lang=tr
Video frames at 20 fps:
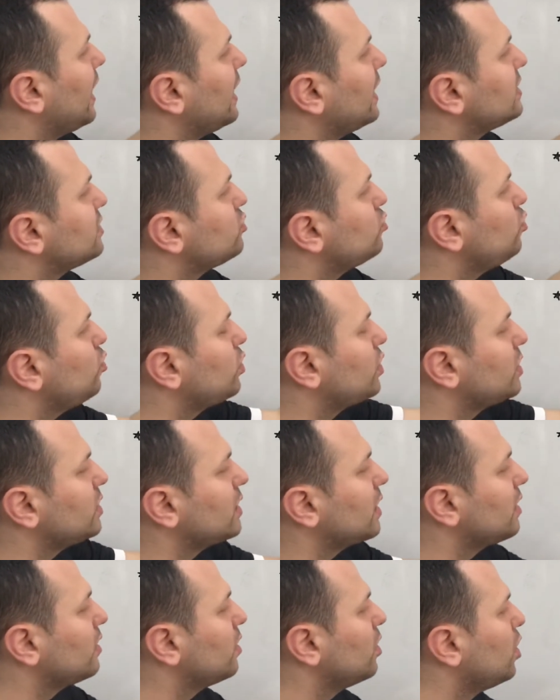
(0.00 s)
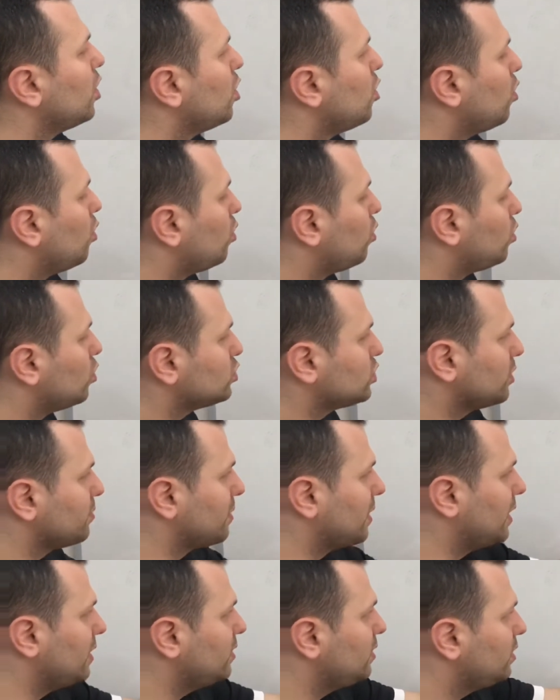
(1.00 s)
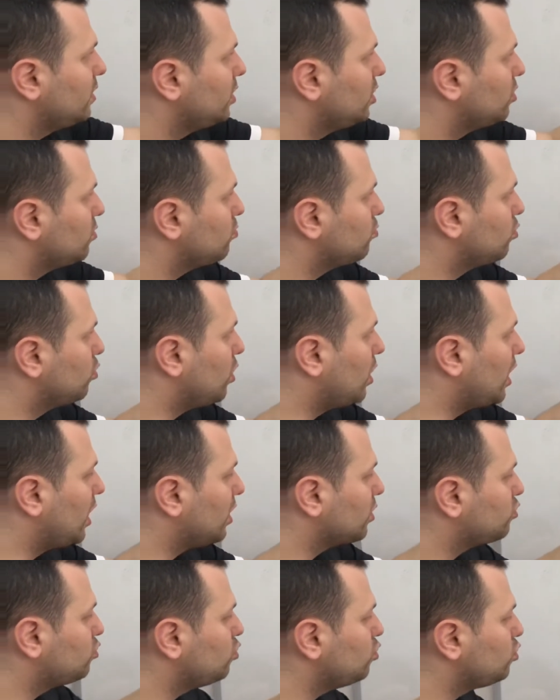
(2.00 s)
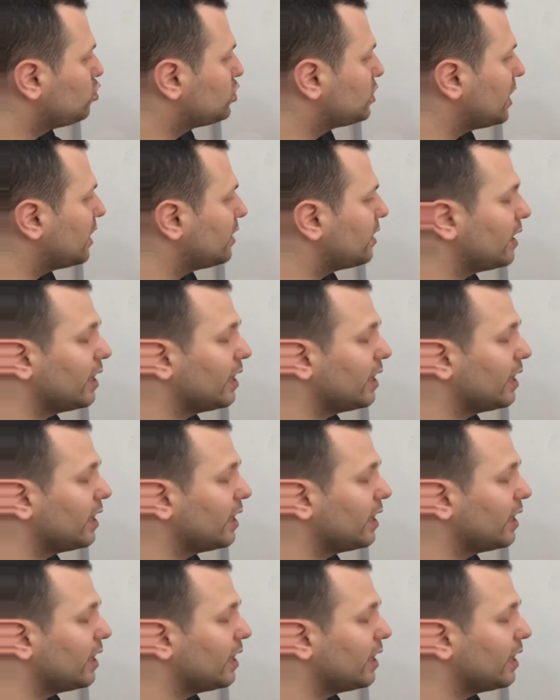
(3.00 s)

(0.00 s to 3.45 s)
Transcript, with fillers: eksi yük gider. O zaman bu artı 3'ten